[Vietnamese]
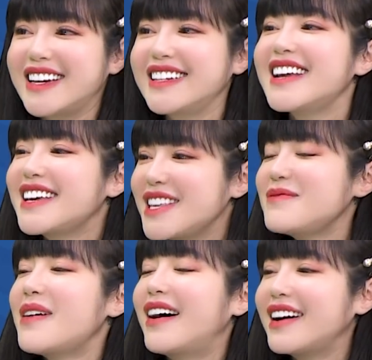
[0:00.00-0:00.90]
định,
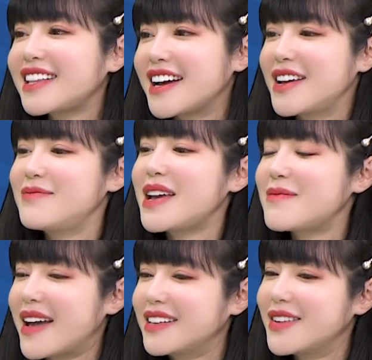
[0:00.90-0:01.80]
nhưng mà ở cái thời điểm này
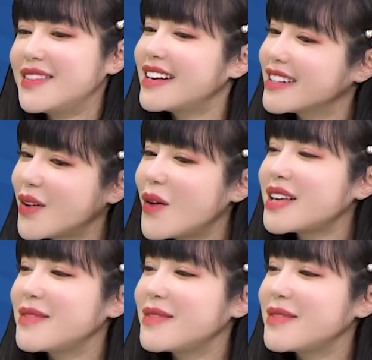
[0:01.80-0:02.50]
bạn kiểu như là cố